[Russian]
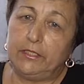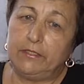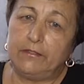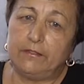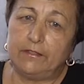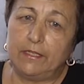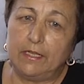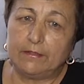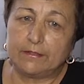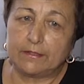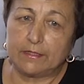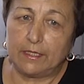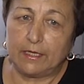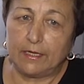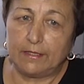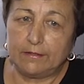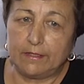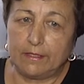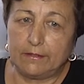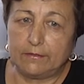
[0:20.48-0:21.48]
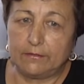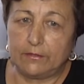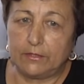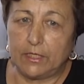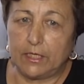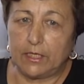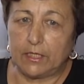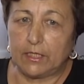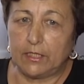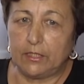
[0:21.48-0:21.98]
и
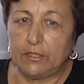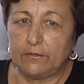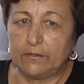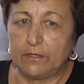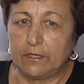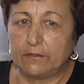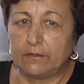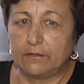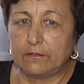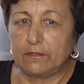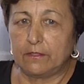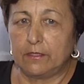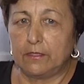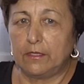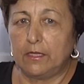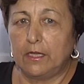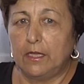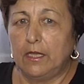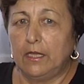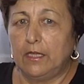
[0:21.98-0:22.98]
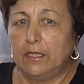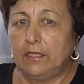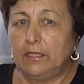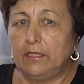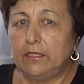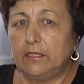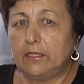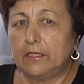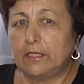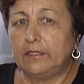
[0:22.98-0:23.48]
сельскохозяйственные организации,
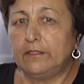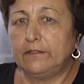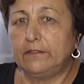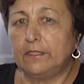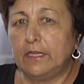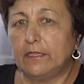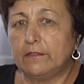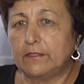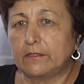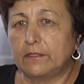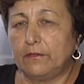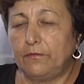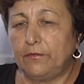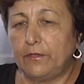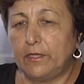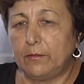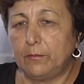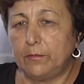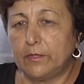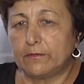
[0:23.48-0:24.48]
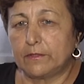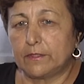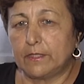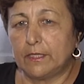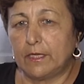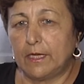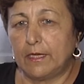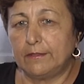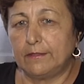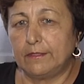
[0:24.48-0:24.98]
и
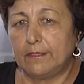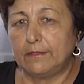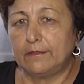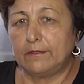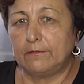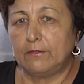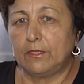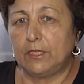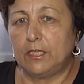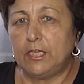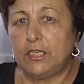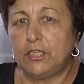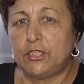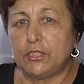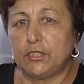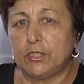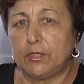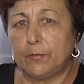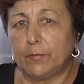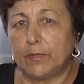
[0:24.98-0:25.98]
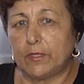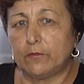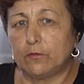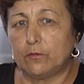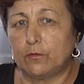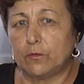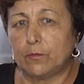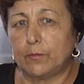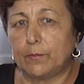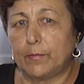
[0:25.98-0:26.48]
крестьянско-фермерские хозяйства, личные
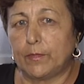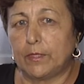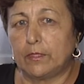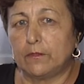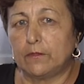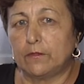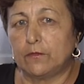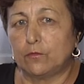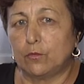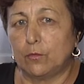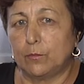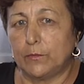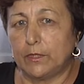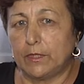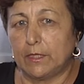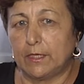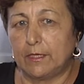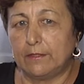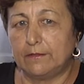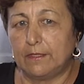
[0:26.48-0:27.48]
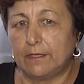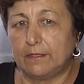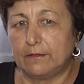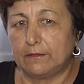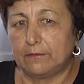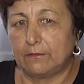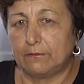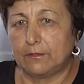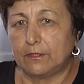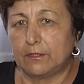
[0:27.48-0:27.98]
подсобные
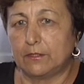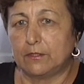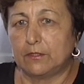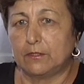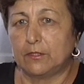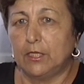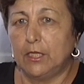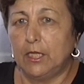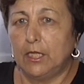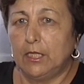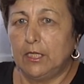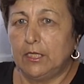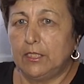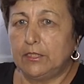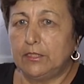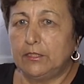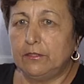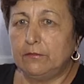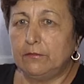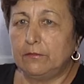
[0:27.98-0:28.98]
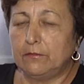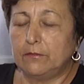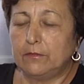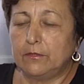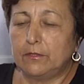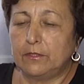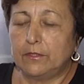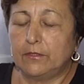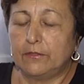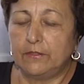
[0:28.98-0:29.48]
хозяйства э,
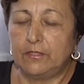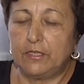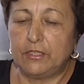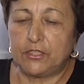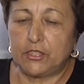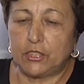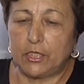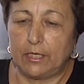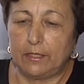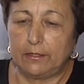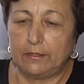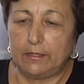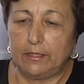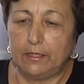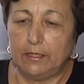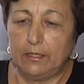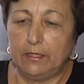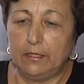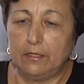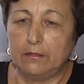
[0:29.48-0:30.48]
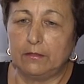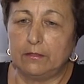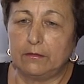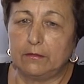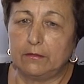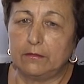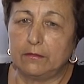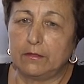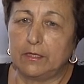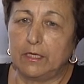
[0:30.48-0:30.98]
сельчан и
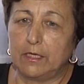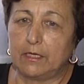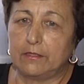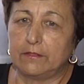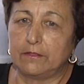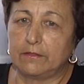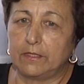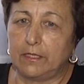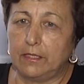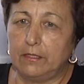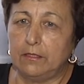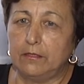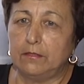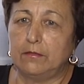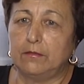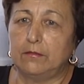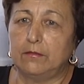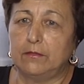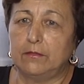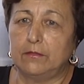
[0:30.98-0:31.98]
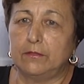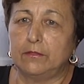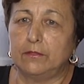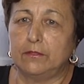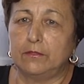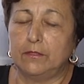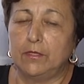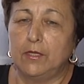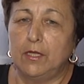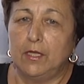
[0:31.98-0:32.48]
э, городские
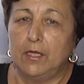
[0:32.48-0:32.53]
э,